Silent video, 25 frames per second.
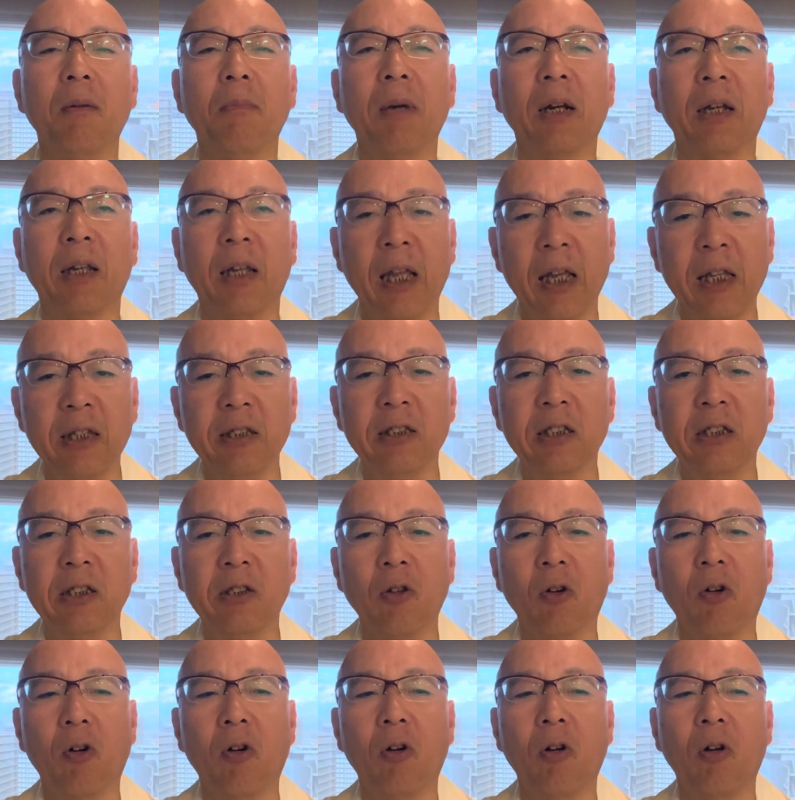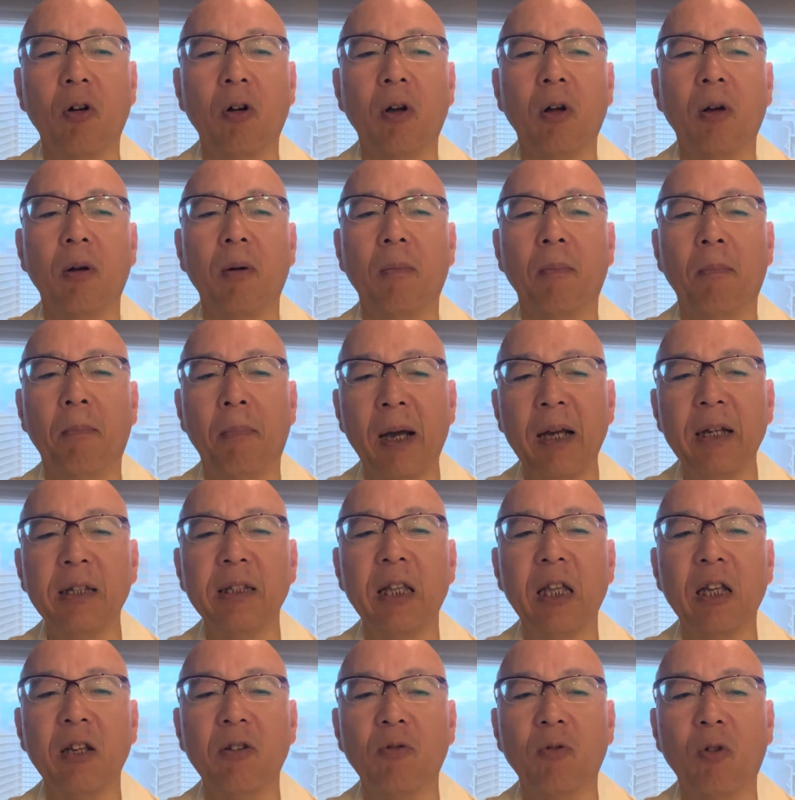検事と
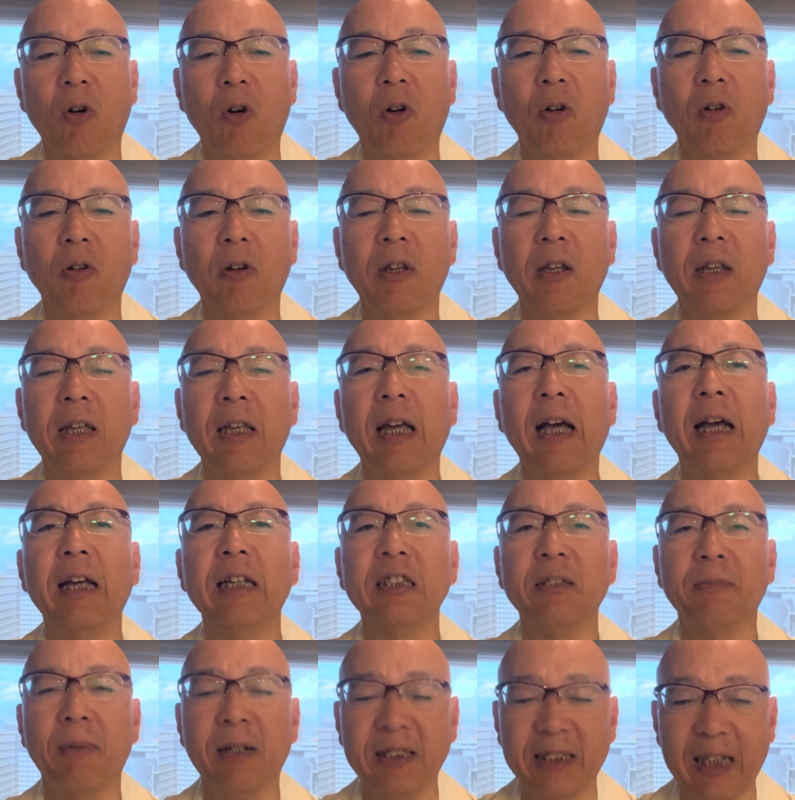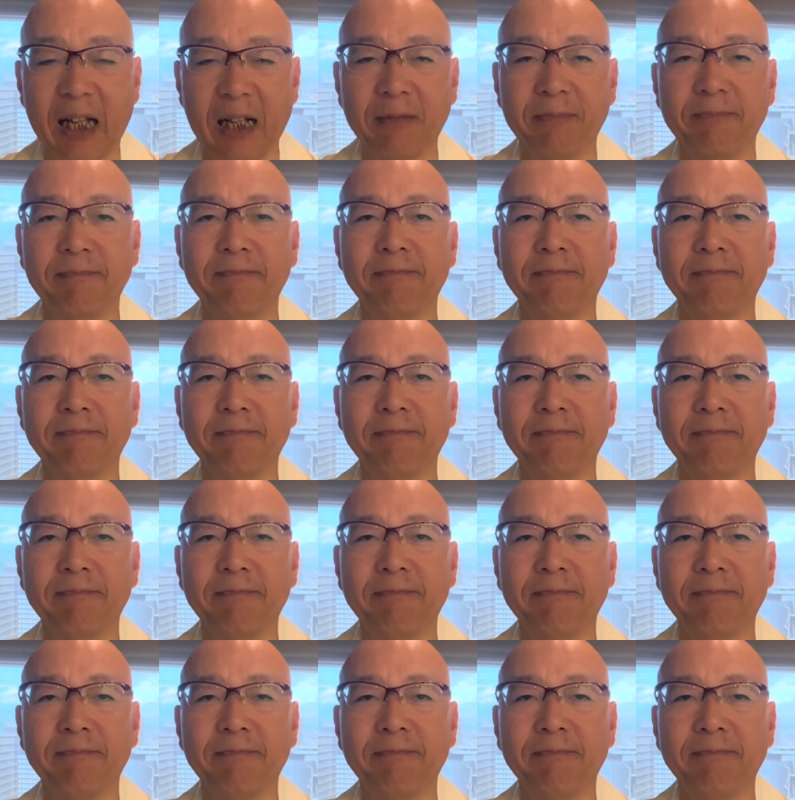バイデンを批判しました